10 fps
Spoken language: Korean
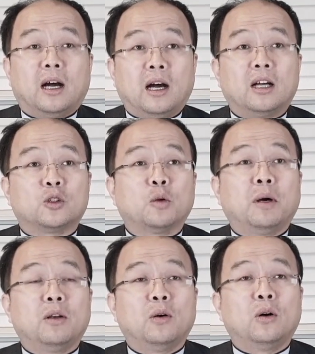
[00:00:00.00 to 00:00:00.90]
아
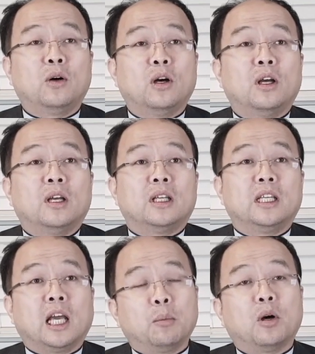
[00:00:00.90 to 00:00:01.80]
정말로
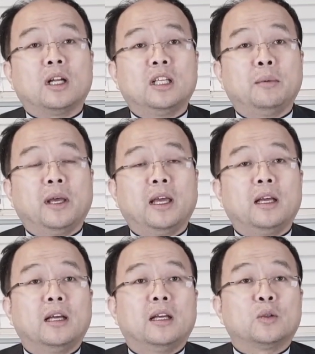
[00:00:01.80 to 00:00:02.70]
이 행복한
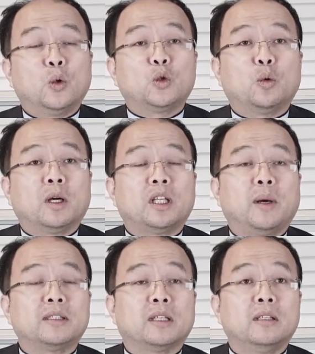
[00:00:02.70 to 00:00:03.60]
예배 토요소박팀
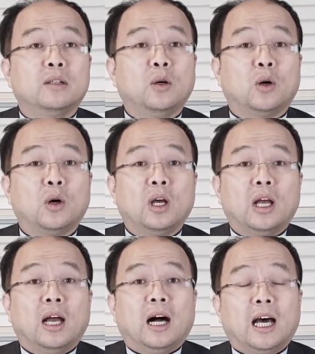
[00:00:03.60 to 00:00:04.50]
학생들도
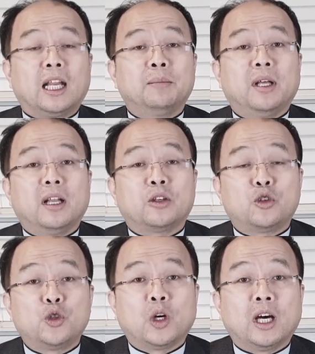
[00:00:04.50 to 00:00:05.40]
하나님 나라의
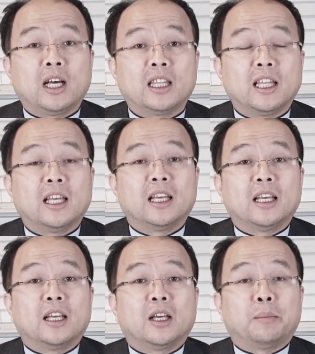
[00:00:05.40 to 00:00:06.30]
귀중한
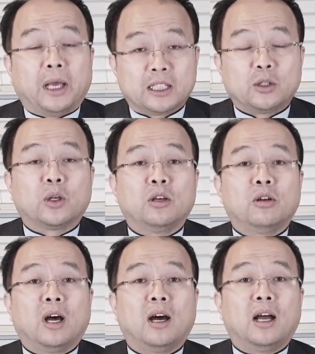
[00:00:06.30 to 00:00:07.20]

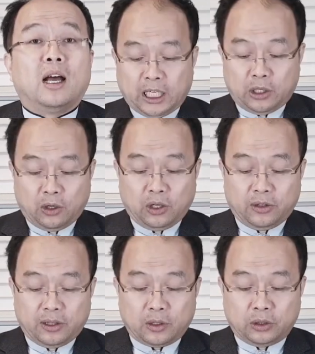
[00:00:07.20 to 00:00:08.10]
백성이구나
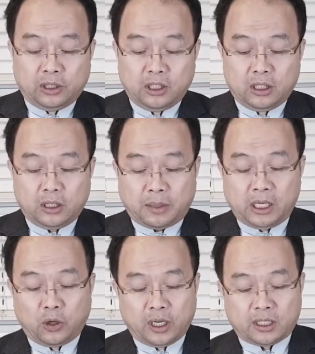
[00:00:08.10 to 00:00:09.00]
그런 것들을
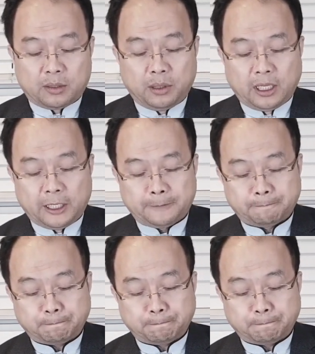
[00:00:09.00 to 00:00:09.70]
발견하였습니다.